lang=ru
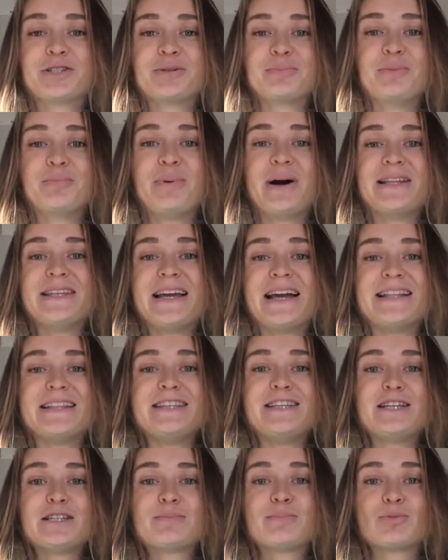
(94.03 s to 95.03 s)
чтобы
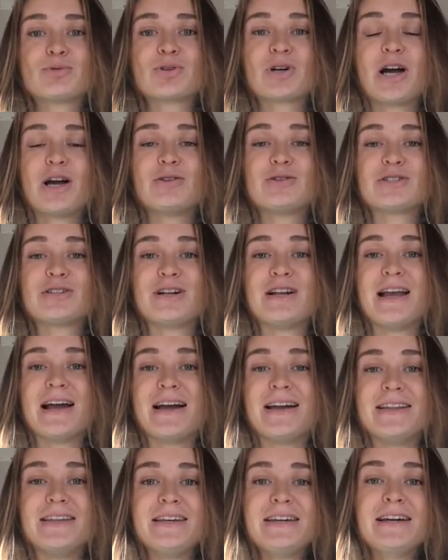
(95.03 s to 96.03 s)
понять, не спускаются ли
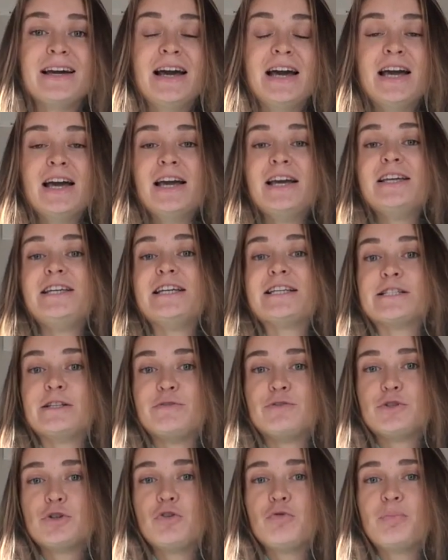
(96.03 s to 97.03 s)
они.
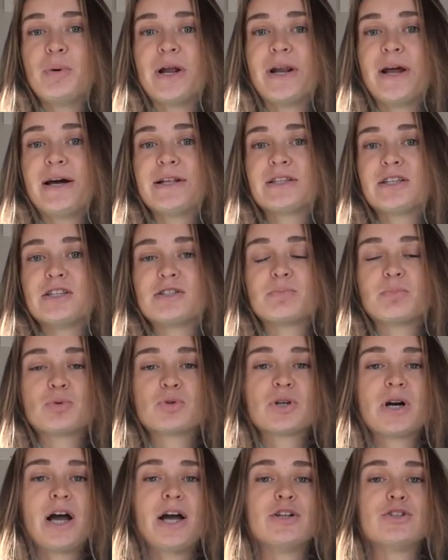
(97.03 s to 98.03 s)
Если все в порядке,
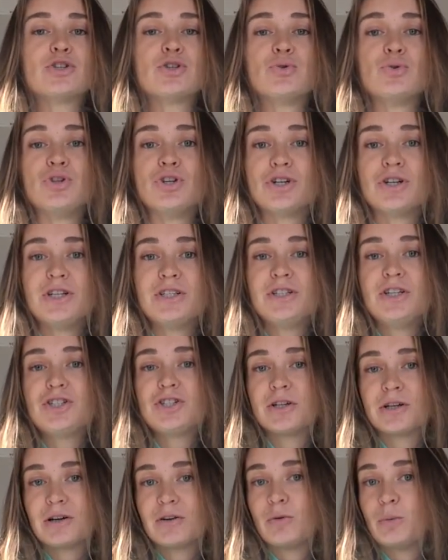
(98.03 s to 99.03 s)
спускаются, но не
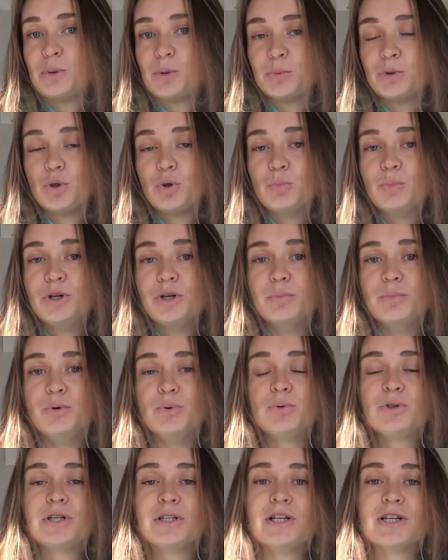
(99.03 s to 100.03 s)
критично, как, в общем-то, любые
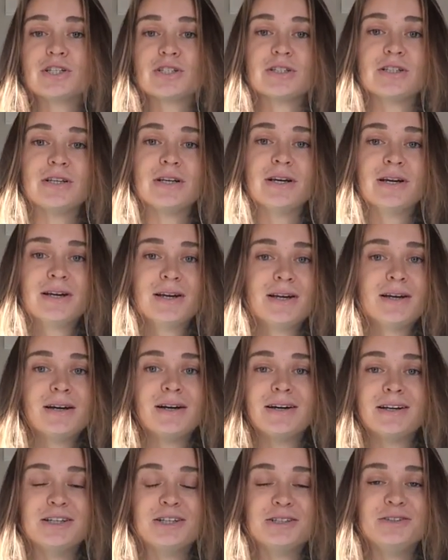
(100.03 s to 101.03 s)
брюки должны
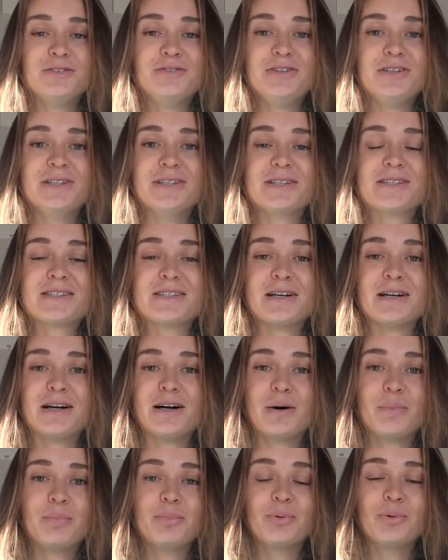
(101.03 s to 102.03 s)
э,
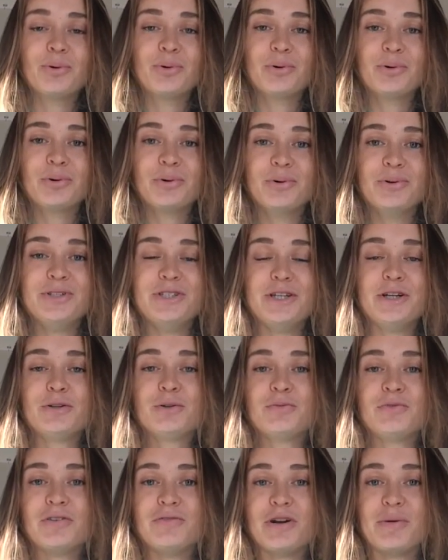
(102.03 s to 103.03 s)
двигаться по
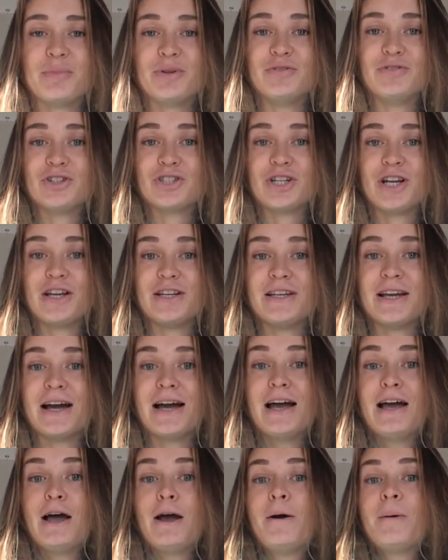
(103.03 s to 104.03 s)
телу во время
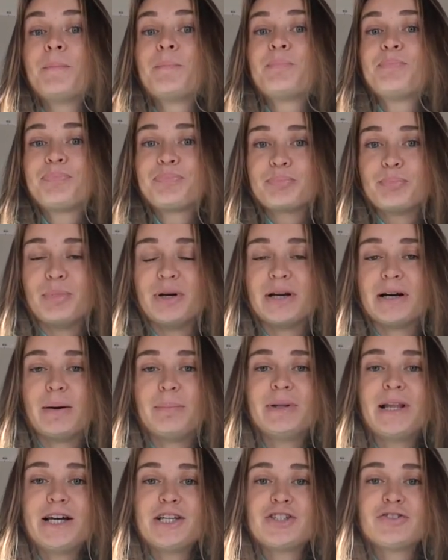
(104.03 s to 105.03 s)
движения. Мы их
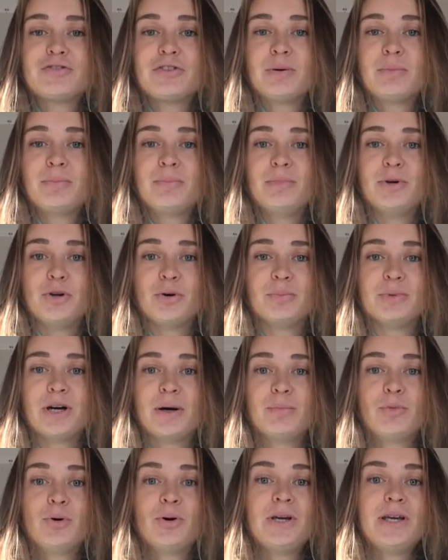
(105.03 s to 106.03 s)
оплачиваем, берем
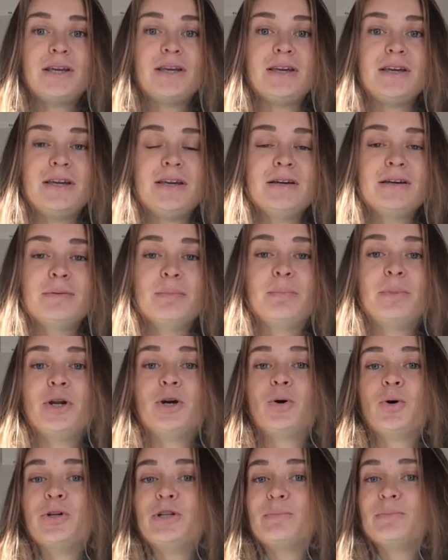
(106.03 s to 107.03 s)
домой и
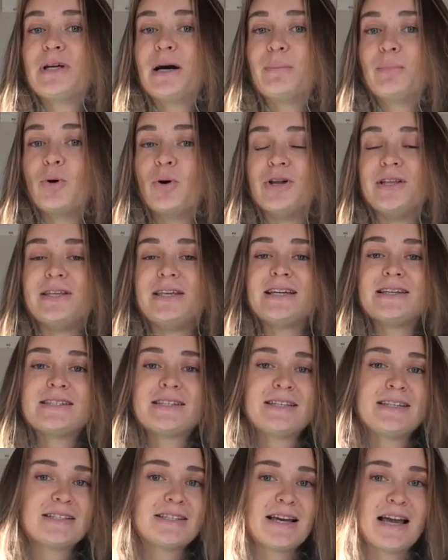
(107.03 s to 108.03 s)
приходим домой, не
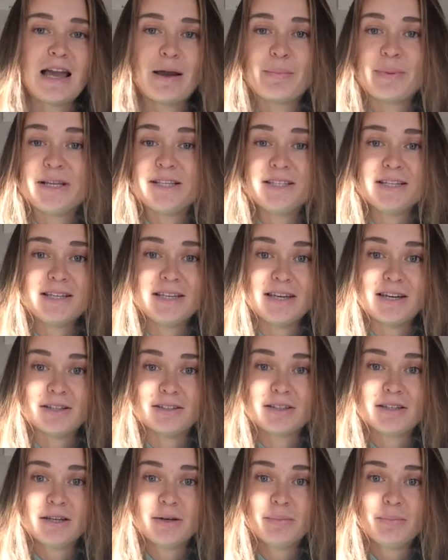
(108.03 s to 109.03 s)
срезаем
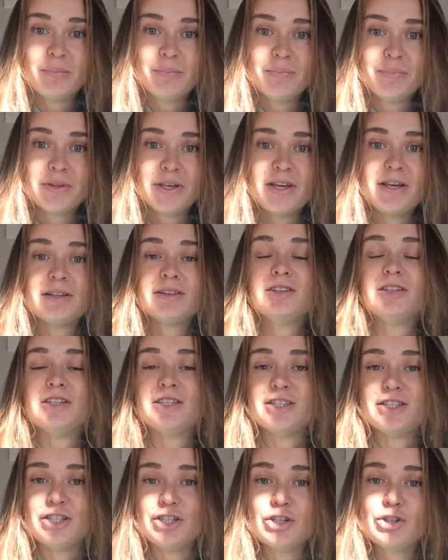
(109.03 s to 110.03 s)
этикетки,
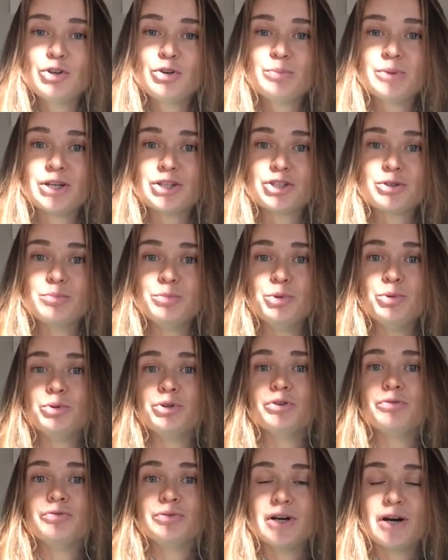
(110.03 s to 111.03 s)
тестируем наши
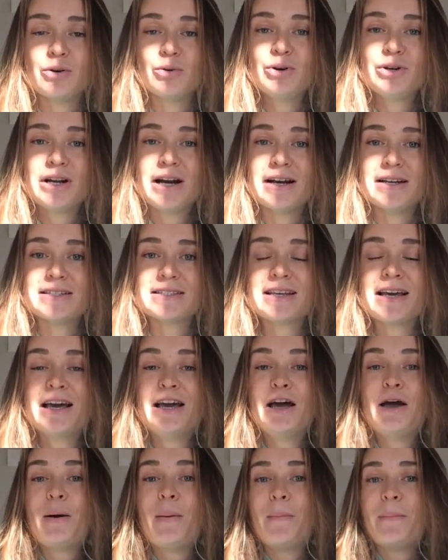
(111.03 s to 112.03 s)
брюки второй раз –
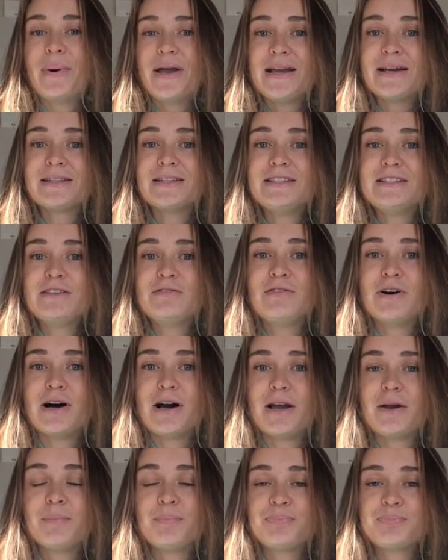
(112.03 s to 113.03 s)
мы их
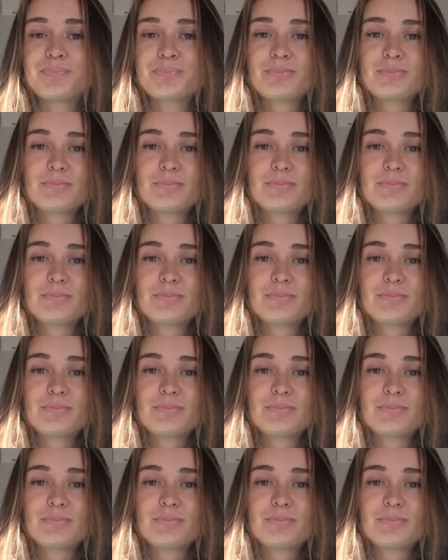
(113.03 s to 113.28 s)
надеваем